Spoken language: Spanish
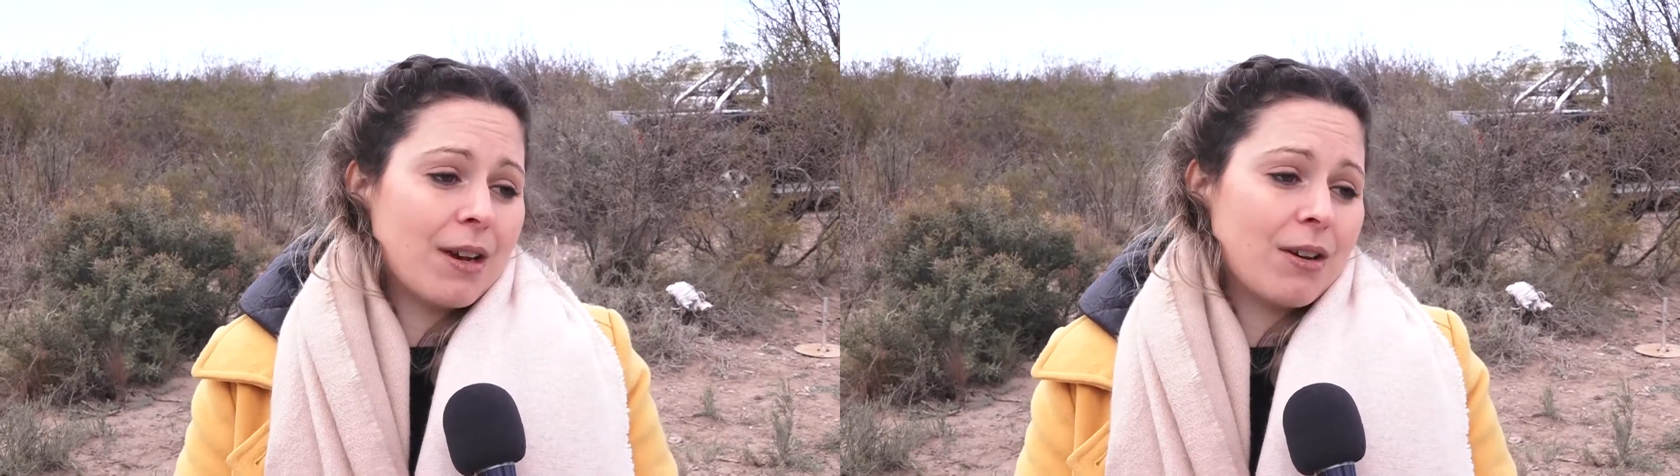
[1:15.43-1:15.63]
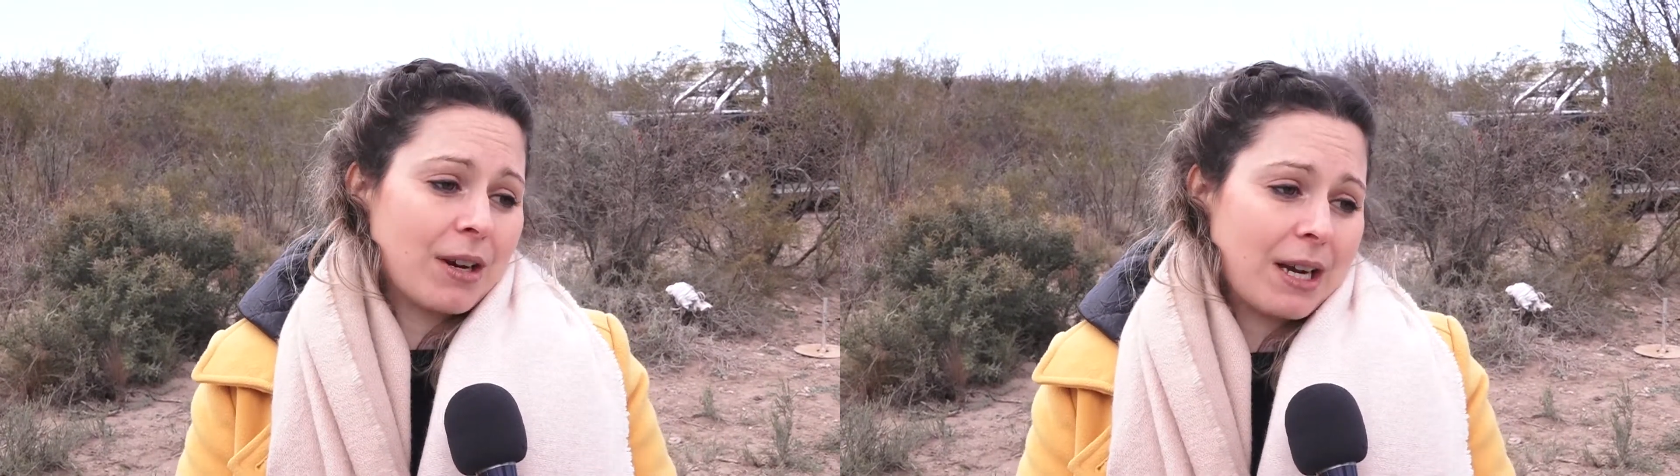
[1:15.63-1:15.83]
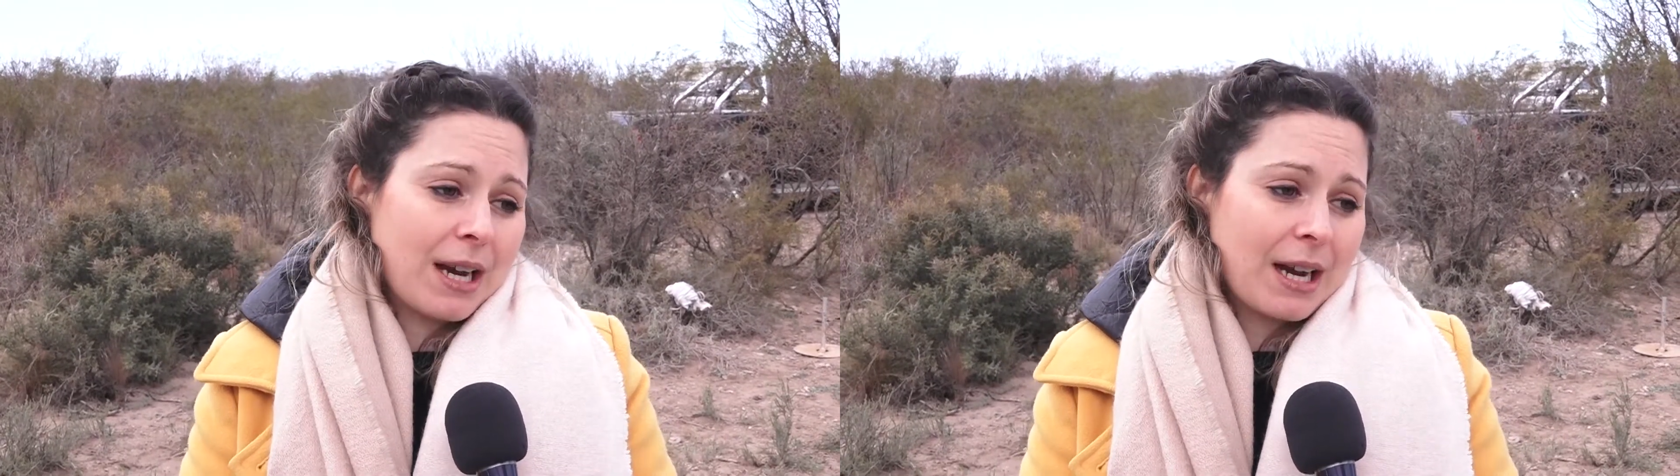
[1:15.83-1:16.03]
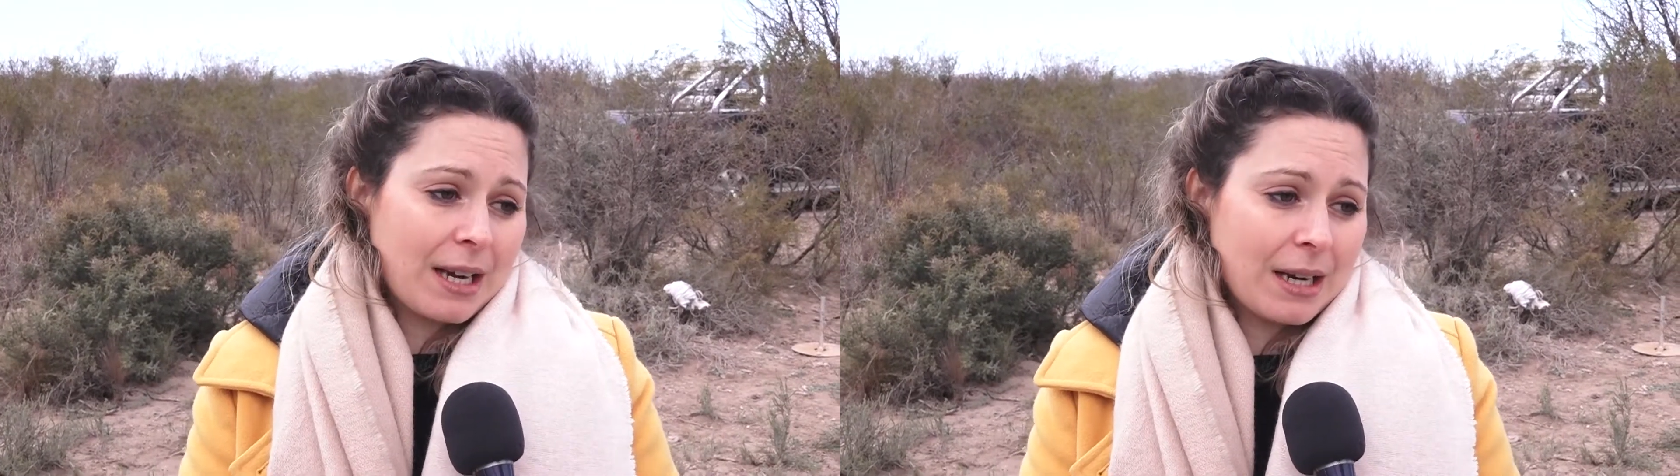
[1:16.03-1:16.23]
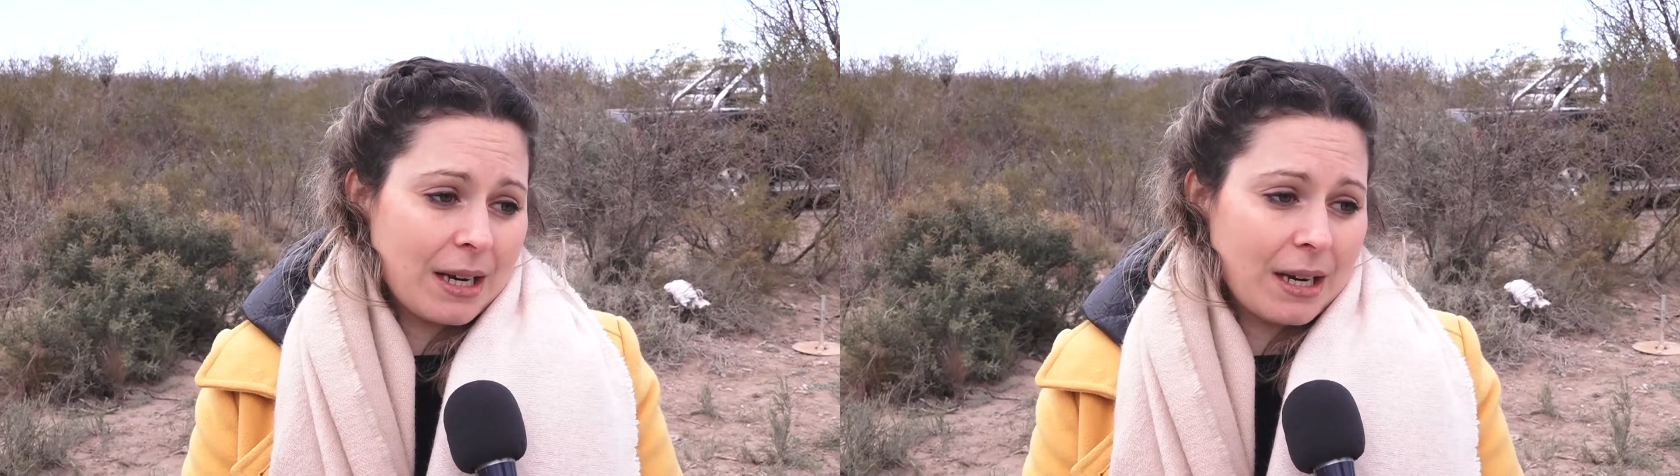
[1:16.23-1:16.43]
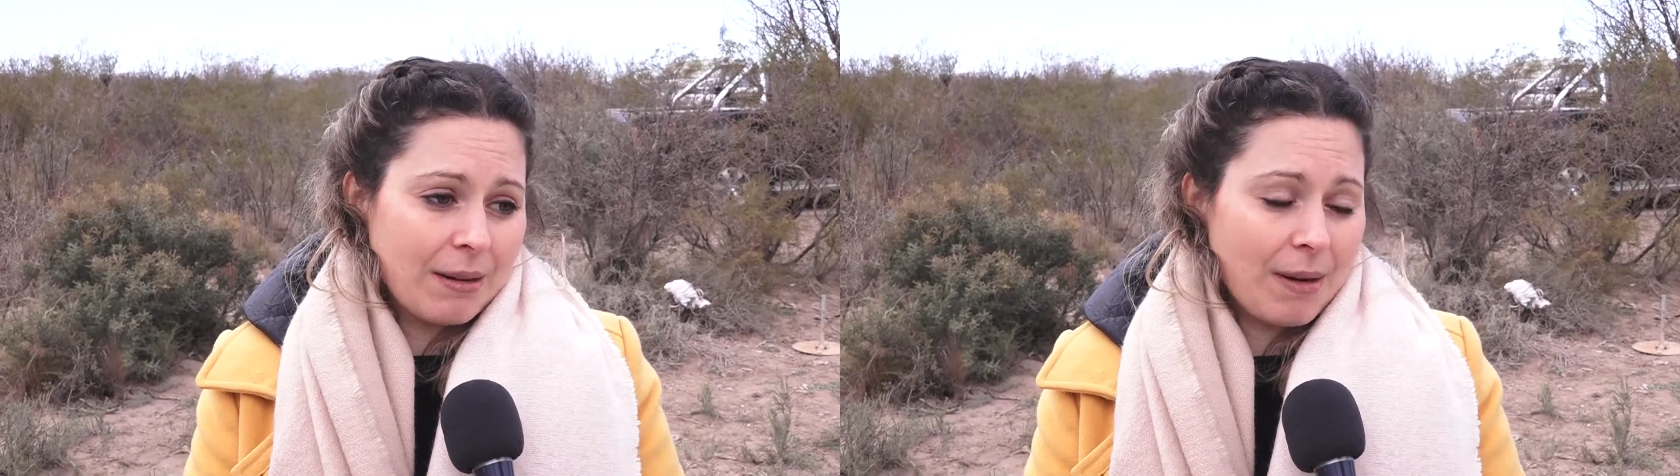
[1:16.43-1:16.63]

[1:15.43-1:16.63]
a lo que es la carne